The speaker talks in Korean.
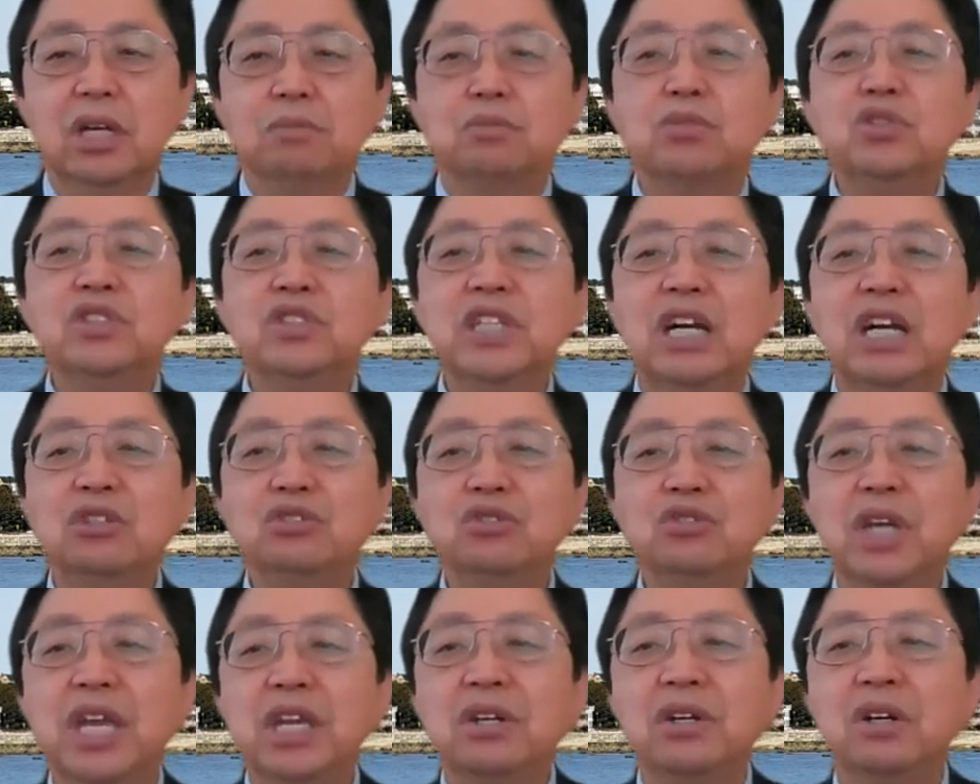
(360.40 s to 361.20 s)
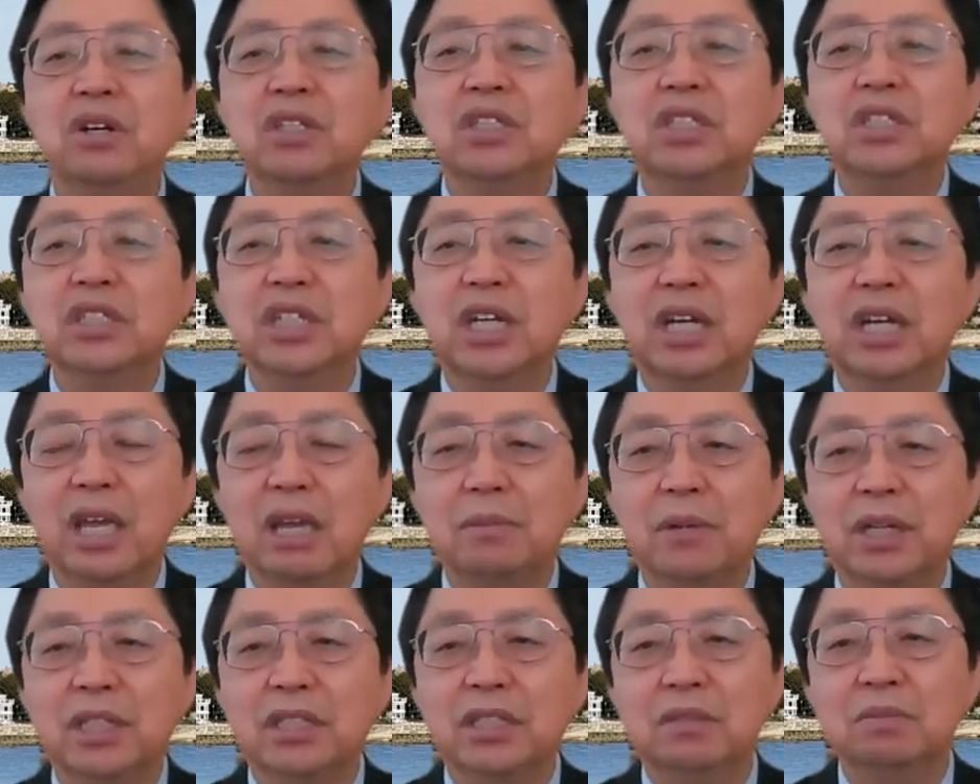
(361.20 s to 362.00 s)
묵상 중에 이런 것을
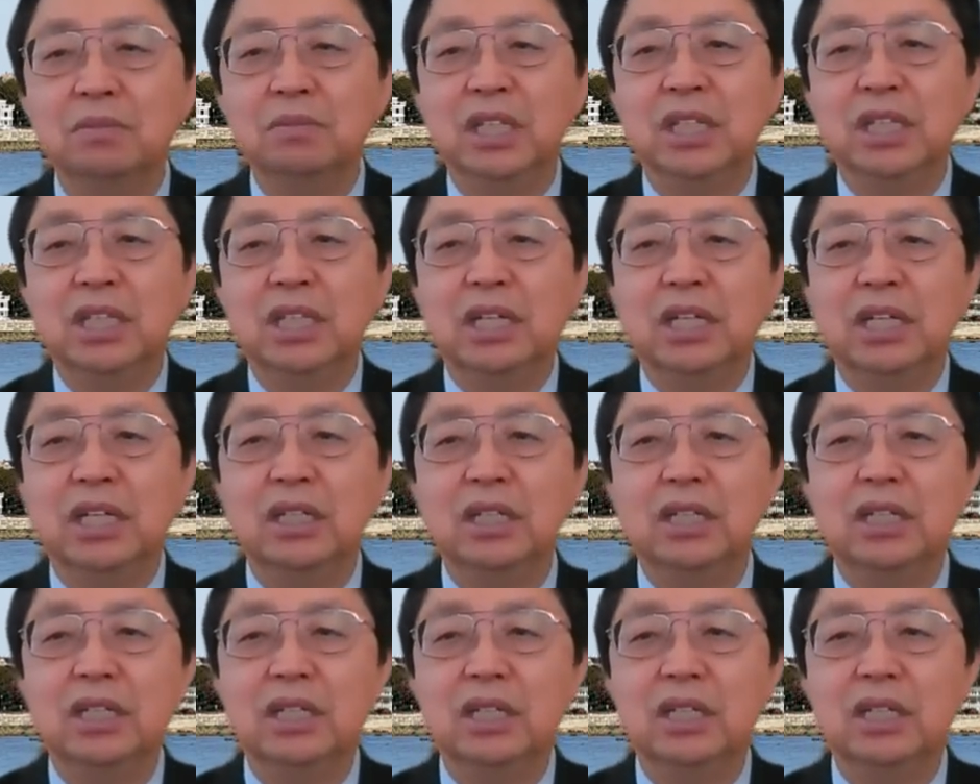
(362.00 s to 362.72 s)
생각해 봤습니다.